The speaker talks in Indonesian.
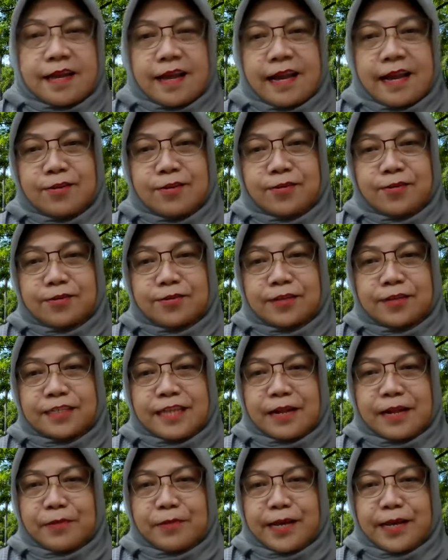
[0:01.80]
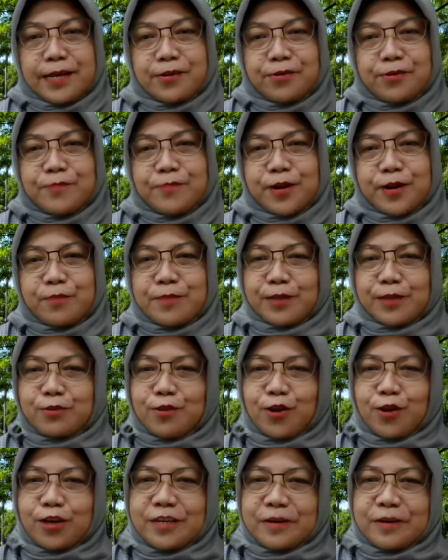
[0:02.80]
Halo, Assalamualaikum
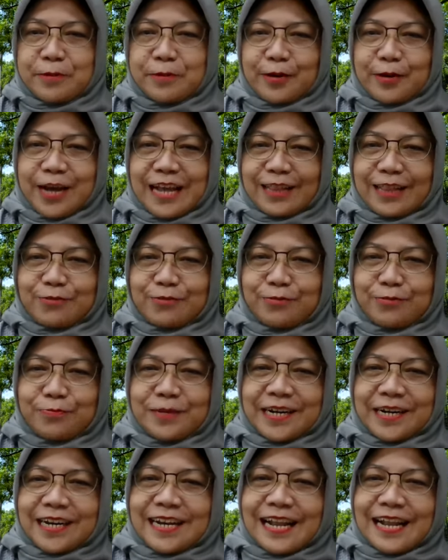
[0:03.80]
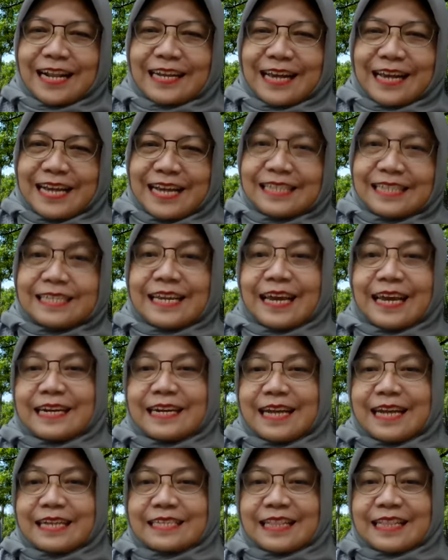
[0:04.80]
warahmatullahi wabarakatuh. Perkenalkan, saya
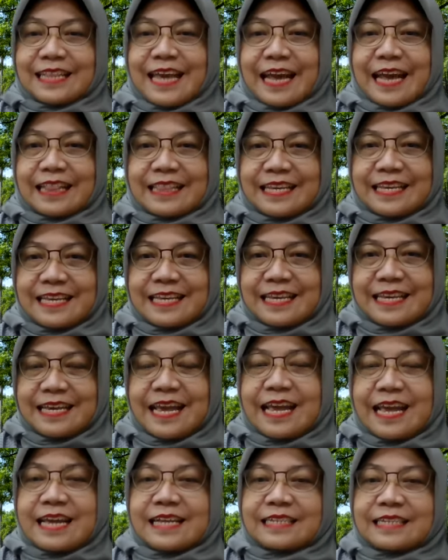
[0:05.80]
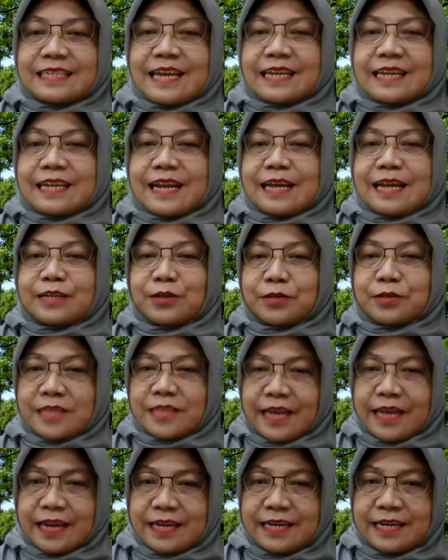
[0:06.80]
Endang Setiati. Saya adalah
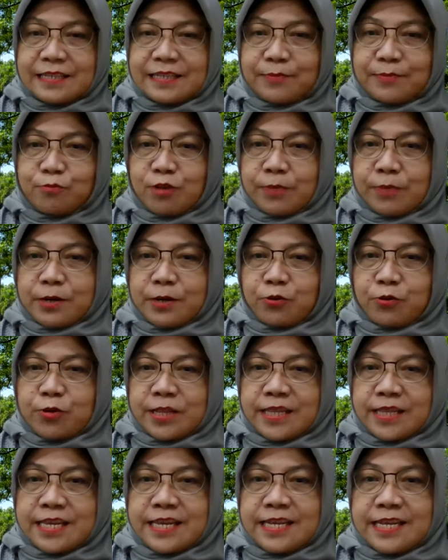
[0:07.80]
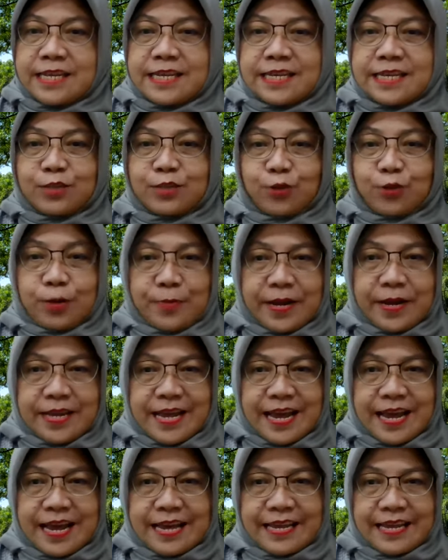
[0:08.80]
dosen di Sepura Perguruan Tinggi di
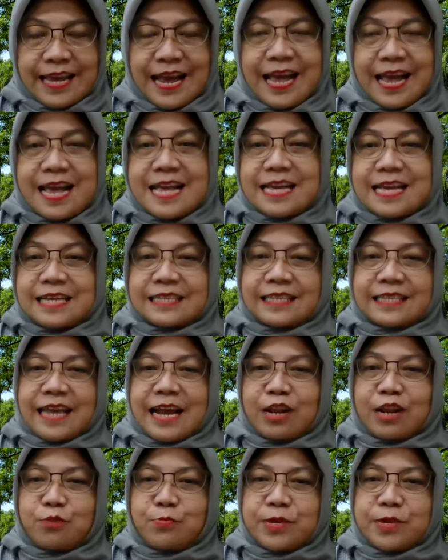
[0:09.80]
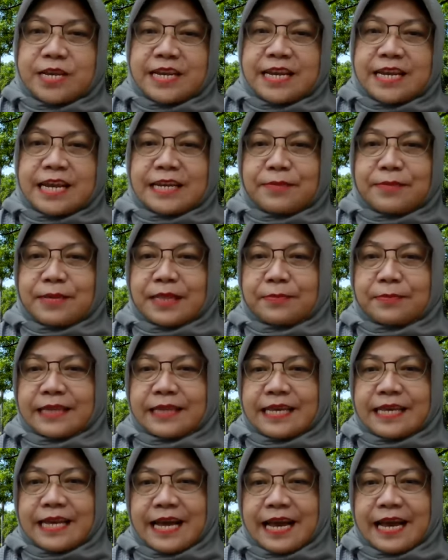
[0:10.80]
Surabaya. ya. Saya alumni dari
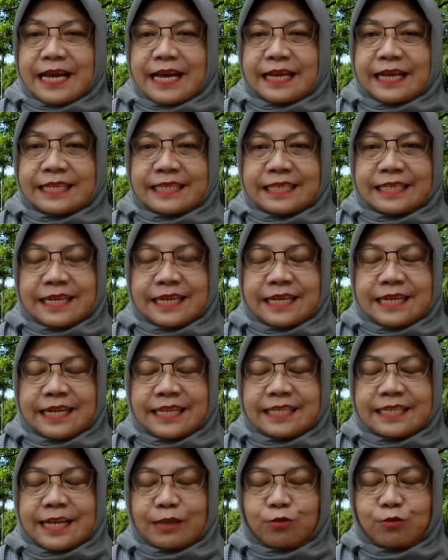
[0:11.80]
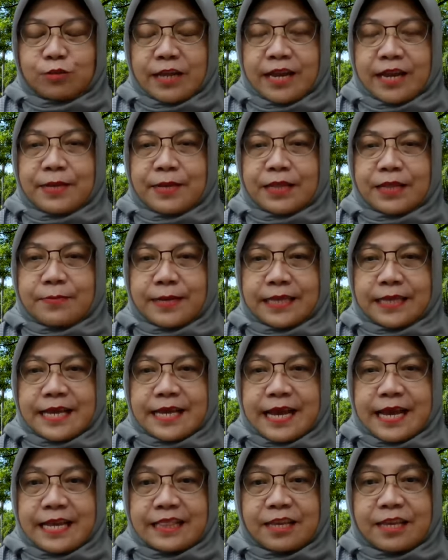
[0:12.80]
Matematika S1 eh, saya,
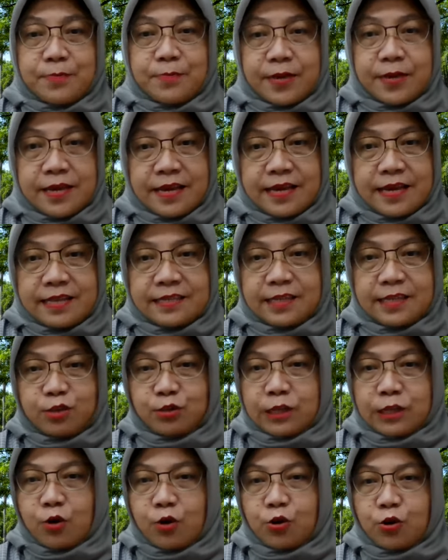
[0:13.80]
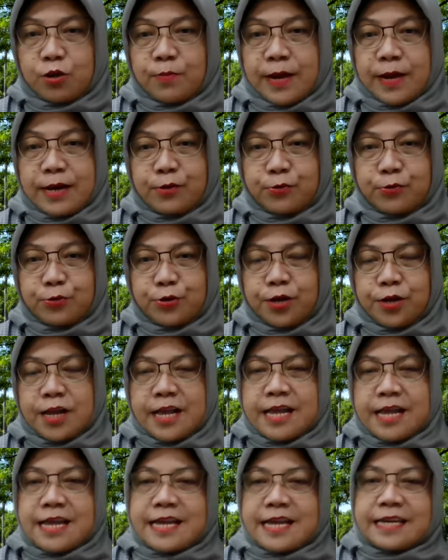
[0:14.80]
Matematika ITB, Institut Teknologi Bandung.
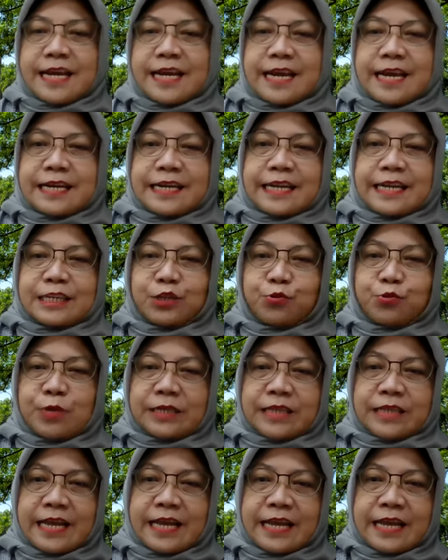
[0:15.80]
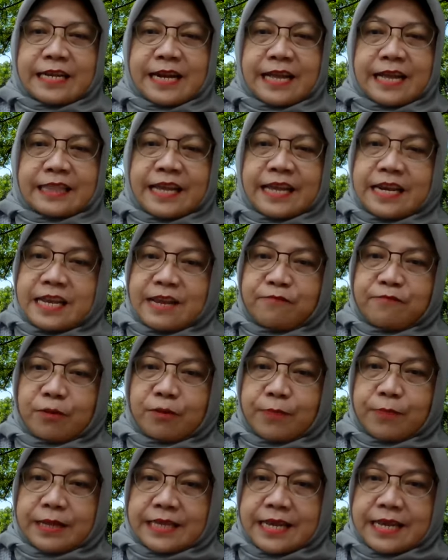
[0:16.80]
Dan S2 saya adalah Teknik
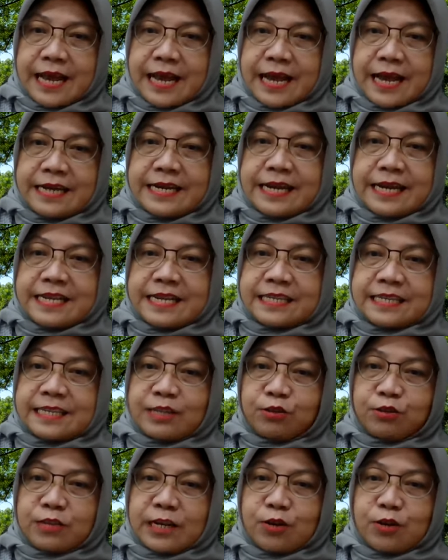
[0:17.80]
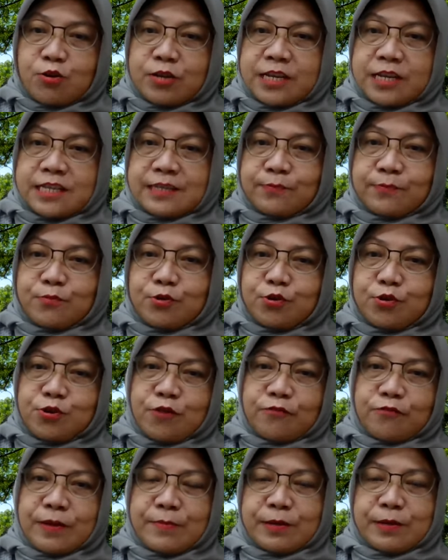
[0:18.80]
Informatika dari Institut Teknologi 10
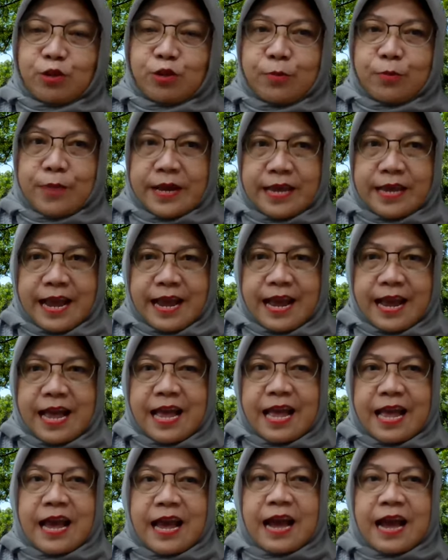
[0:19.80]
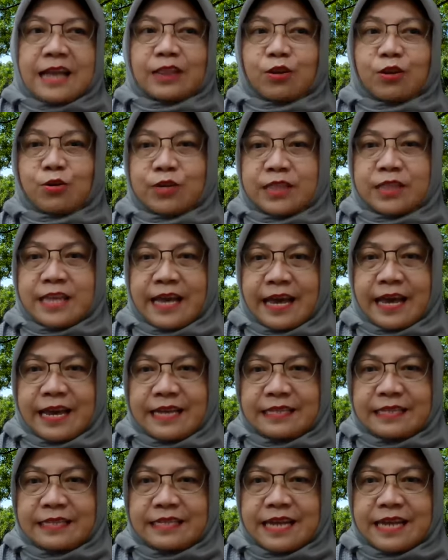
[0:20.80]
November Surabaya atau
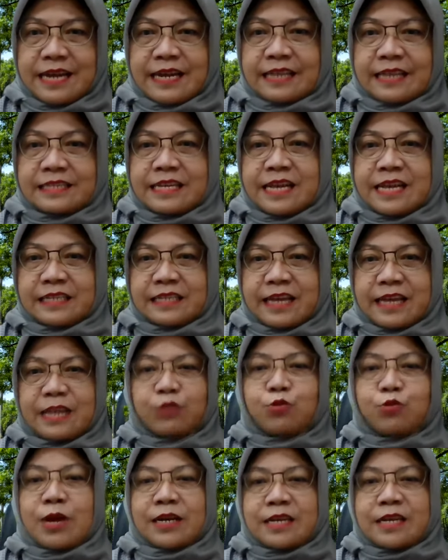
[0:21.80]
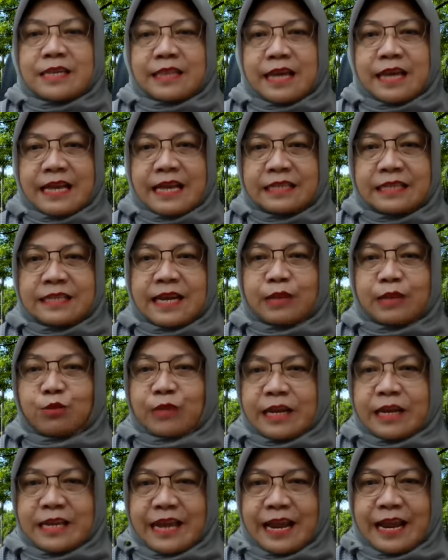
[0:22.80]
ITS. Dan S3 saya juga di ITS, yaitu
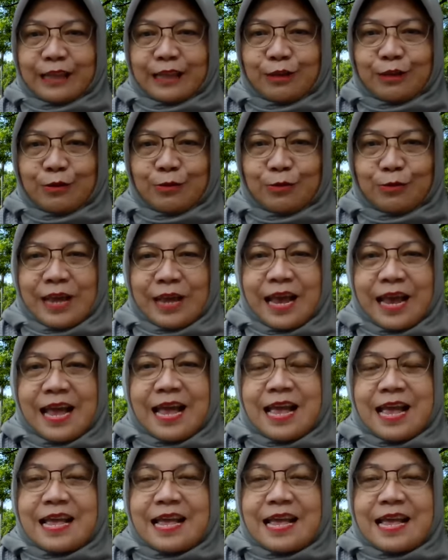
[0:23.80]
Teknik Elektro. ya.